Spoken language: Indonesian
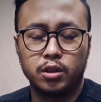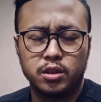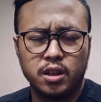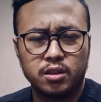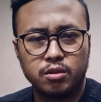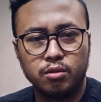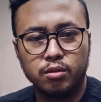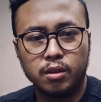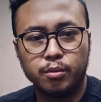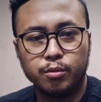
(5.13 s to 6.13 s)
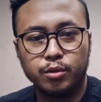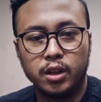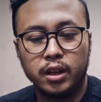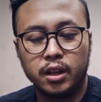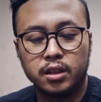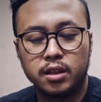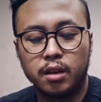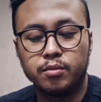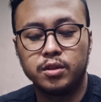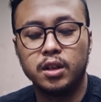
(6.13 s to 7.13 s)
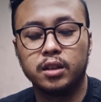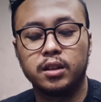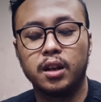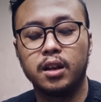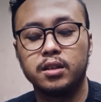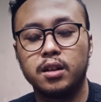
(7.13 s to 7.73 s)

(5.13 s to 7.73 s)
Swastiastu, Namo Buddhaya, salam sejahtera,